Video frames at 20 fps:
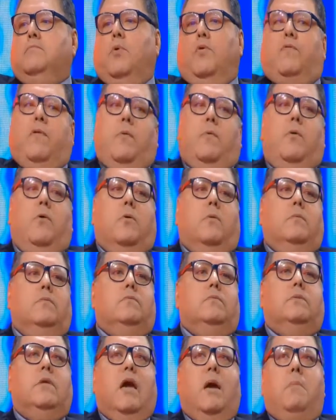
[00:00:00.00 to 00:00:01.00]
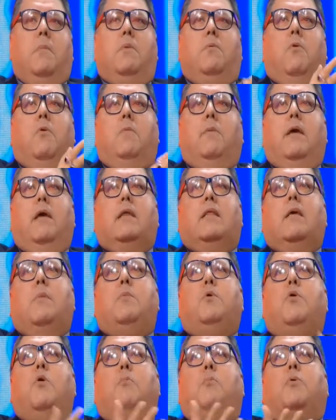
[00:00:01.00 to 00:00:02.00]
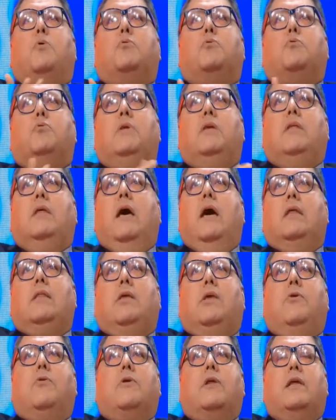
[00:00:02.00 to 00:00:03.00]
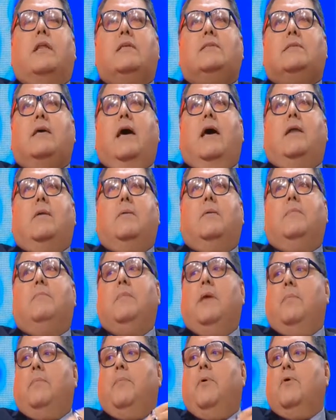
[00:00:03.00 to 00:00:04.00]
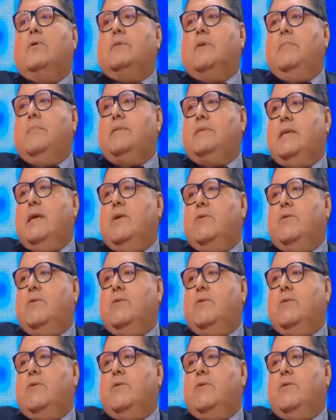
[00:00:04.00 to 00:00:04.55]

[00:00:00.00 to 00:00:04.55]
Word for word: Por favor, déjame volver, dame una oportunidad, quiero regresar con mi esposa, mis